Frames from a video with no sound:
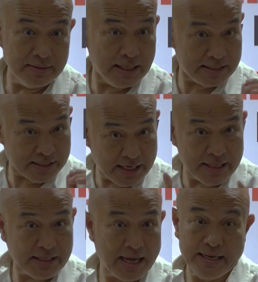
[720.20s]

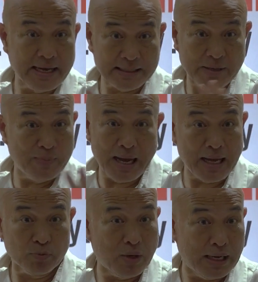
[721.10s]
Nag-screen ka, negative
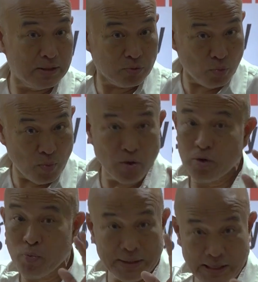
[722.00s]
lahat. Walang tumor
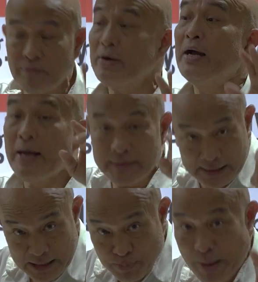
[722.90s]
or whatever.
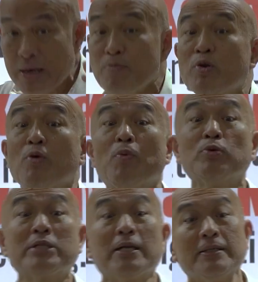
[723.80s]
That is
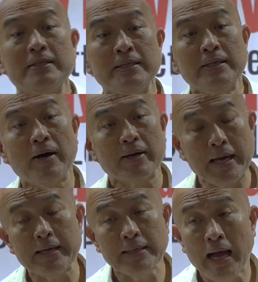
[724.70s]
perimenopausal.
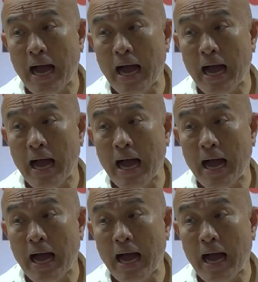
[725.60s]
Okay?